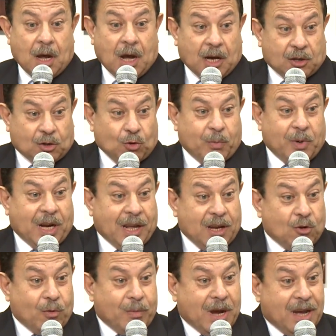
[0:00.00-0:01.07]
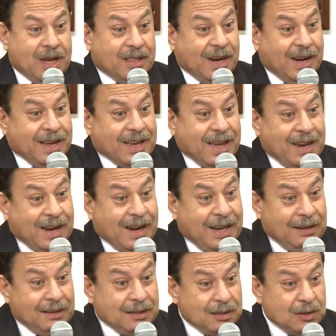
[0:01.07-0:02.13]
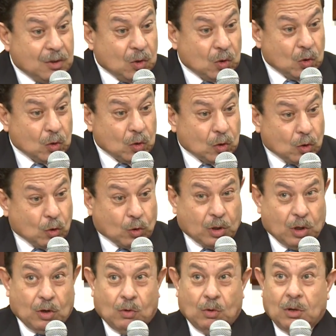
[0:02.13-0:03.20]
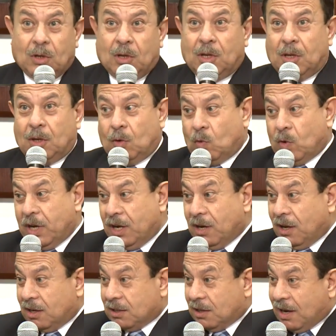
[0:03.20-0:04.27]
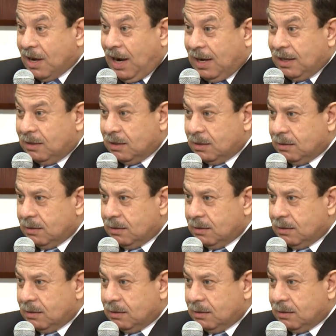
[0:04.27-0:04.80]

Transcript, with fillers: اكتب اليكم هذا لكي لا تخطئوا وان اخطا احد